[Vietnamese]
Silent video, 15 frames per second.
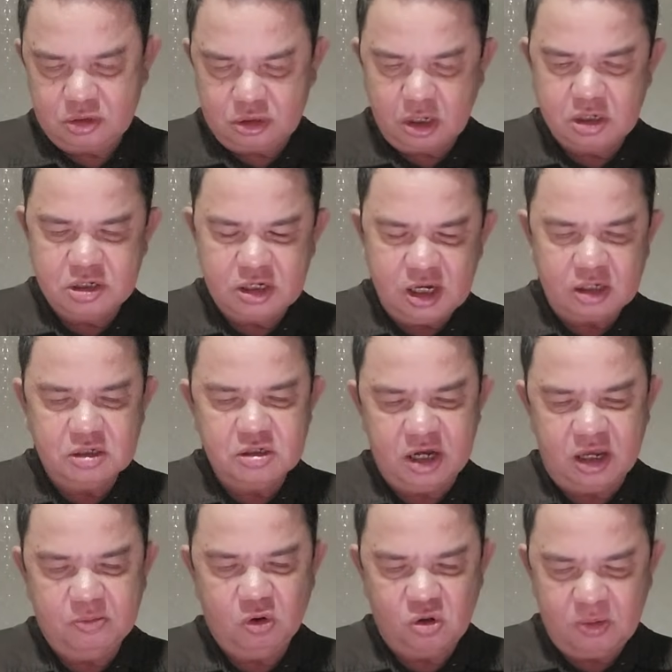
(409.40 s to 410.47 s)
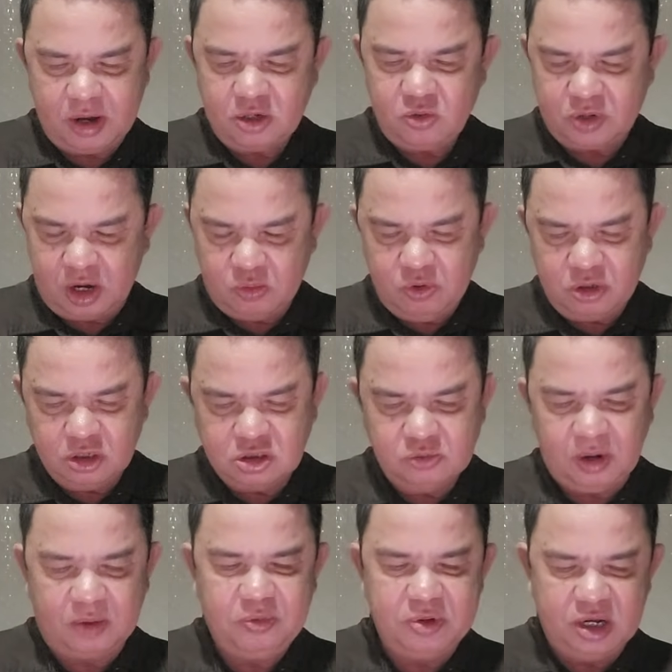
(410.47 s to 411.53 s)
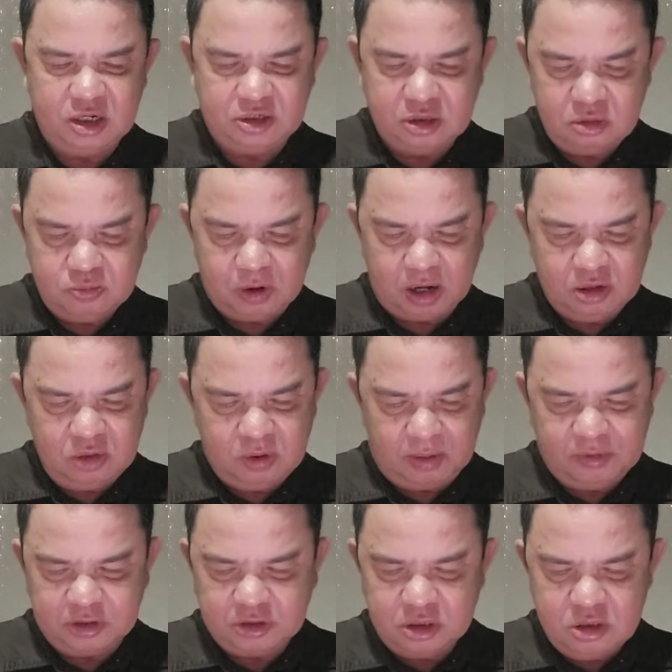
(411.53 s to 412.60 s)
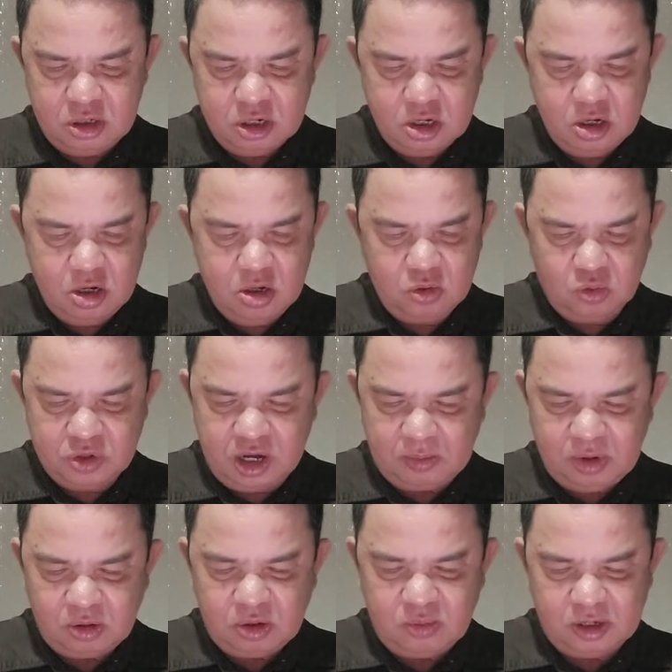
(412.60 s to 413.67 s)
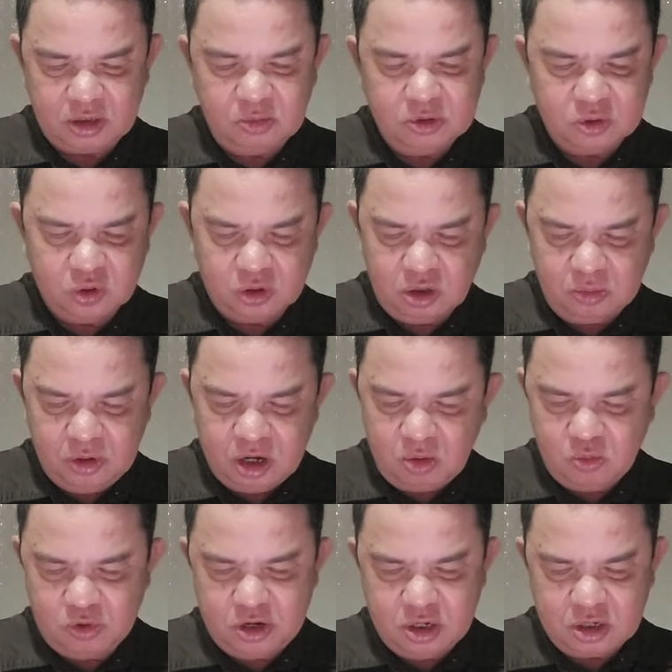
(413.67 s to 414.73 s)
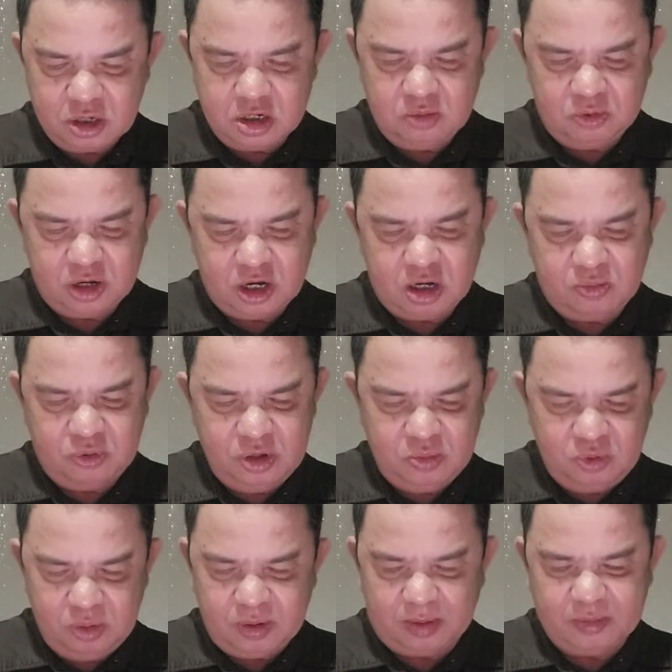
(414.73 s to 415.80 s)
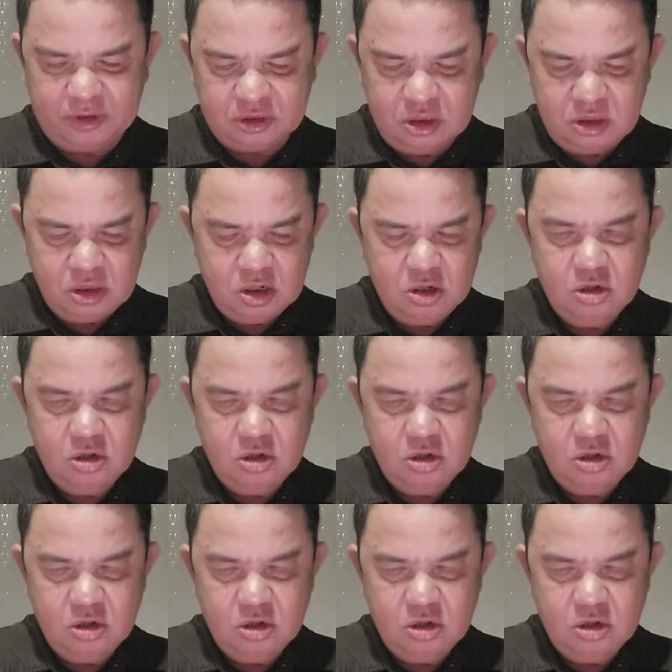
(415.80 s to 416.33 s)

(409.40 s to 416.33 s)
từ những căn cứ này, Bộ Công an cho rằng quyết định xử phạt vi hành chính vi phạm hành chính của giám đốc công an tỉnh Bình Thuận đối với ông Nguyễn Nhân Kỳ về hành vi vi phạm hành chính